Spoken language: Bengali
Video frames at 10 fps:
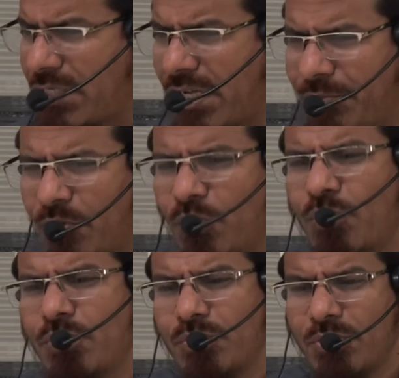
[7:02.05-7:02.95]
ভাষায় বহু
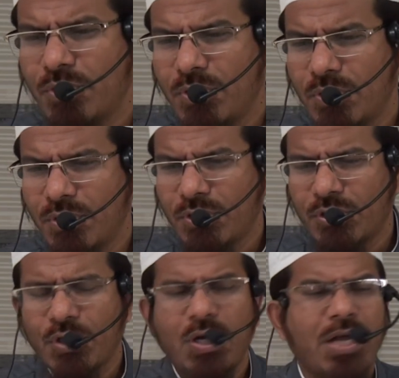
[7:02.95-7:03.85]

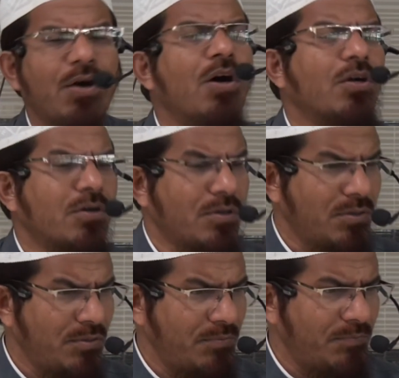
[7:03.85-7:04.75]
সহায়ক
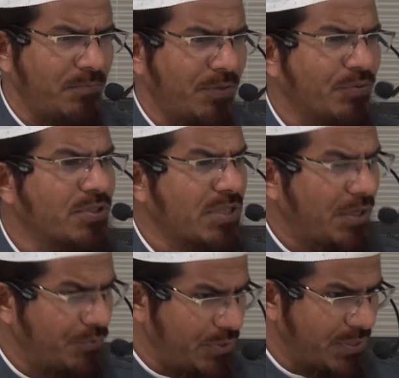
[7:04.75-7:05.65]
ব্যবস্থা
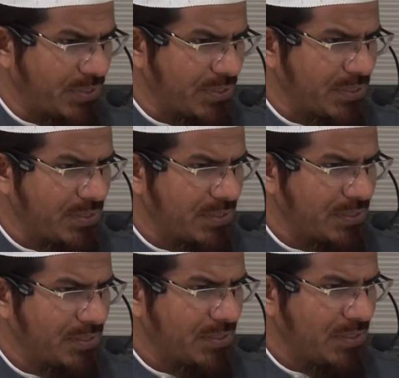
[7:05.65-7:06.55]
রয়েছে
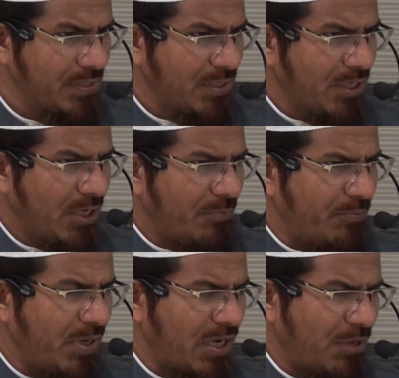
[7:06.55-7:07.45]

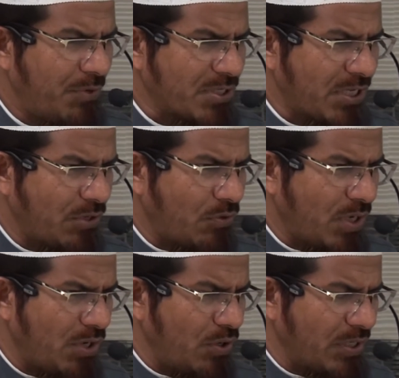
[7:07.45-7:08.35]
বাংলা ভাষায়
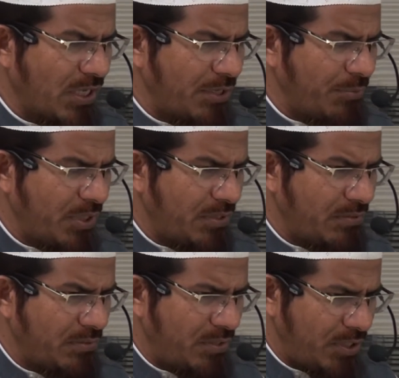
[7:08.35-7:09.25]
কোরআনুল করিমের
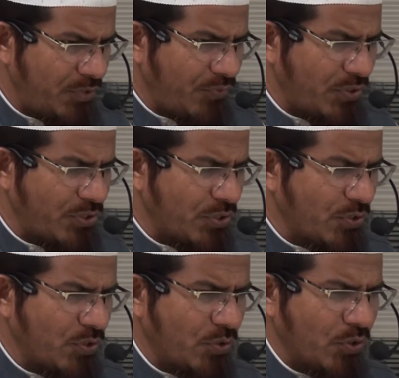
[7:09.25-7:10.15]

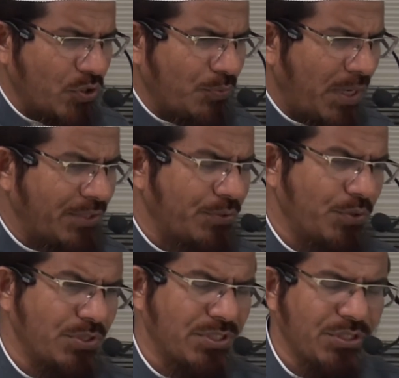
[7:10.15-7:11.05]
নির্ভরযোগ্য অনুবাদ
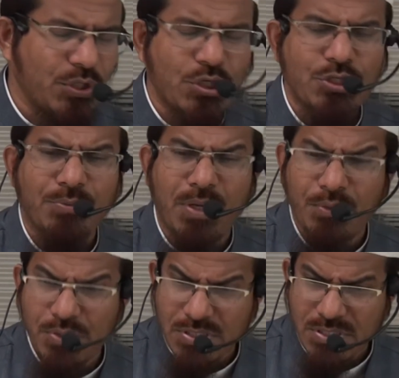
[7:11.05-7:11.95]
রয়েছে তর্জমা
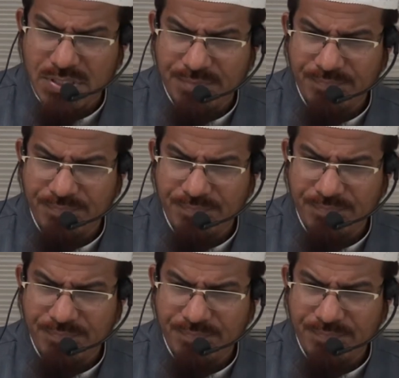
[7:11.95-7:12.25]
রয়েছে